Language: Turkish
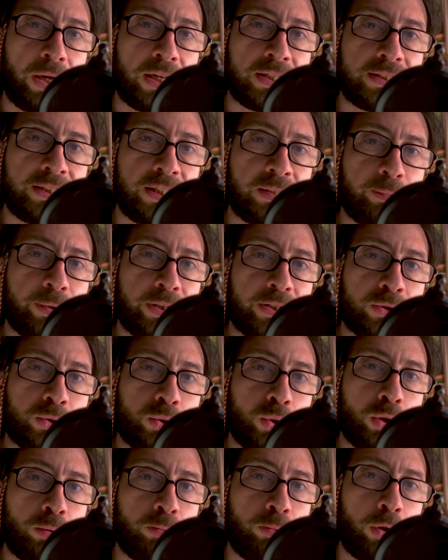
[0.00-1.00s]
bahsetmek
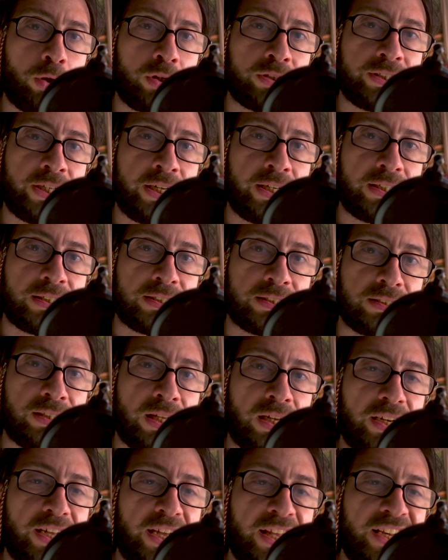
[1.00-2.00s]
istiyorum. Böylece en
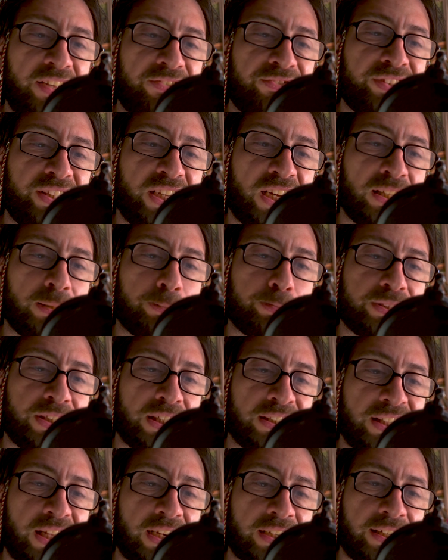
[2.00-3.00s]
azından NFT alıp
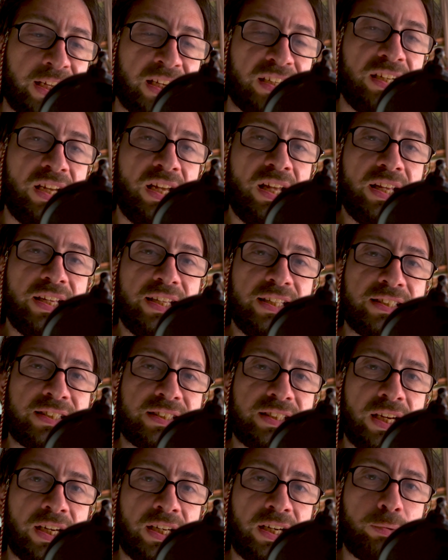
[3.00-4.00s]
satarken
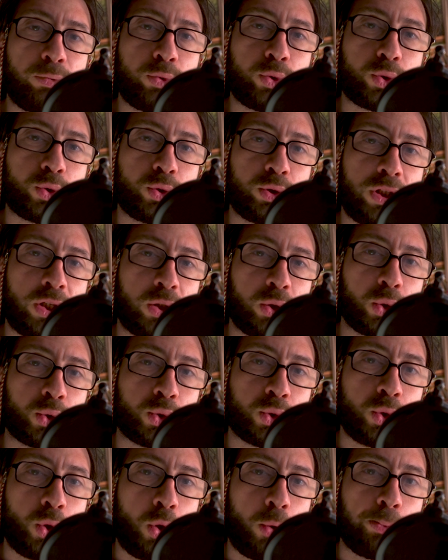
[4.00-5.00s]
Instagram üstünden
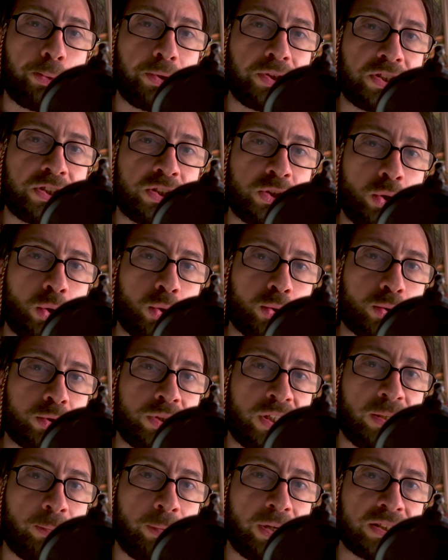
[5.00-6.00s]
olsun, OpenSea olsun
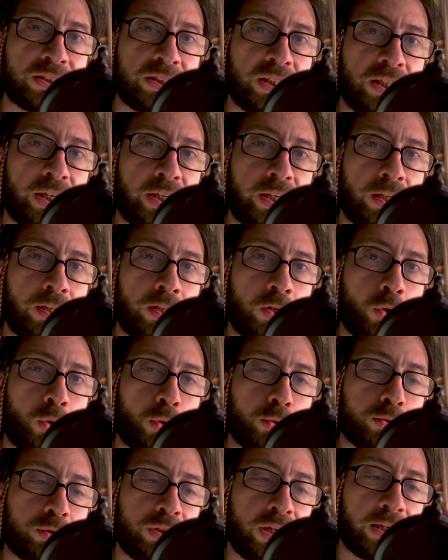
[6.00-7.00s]
ya da başka kanallar
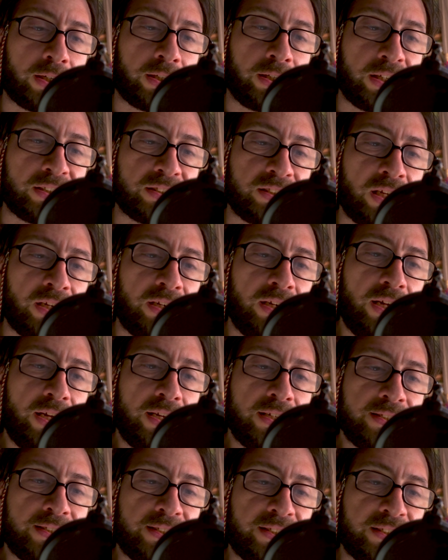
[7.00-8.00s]
olsun arkadaşlar
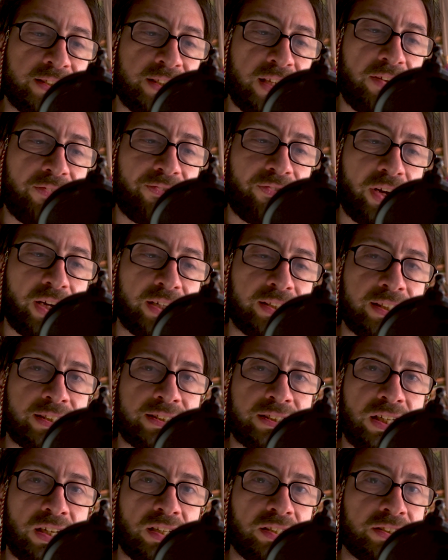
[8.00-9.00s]
size fayda
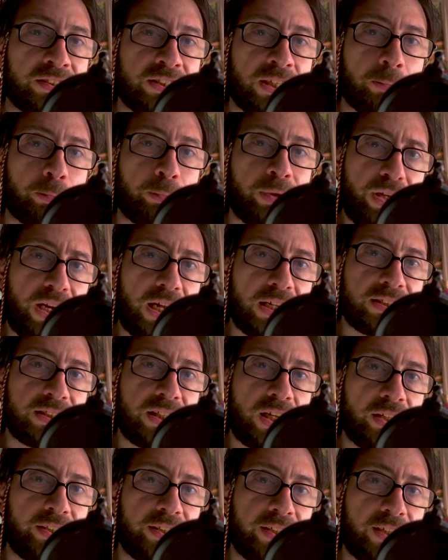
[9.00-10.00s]
sağlayacak Biraz daha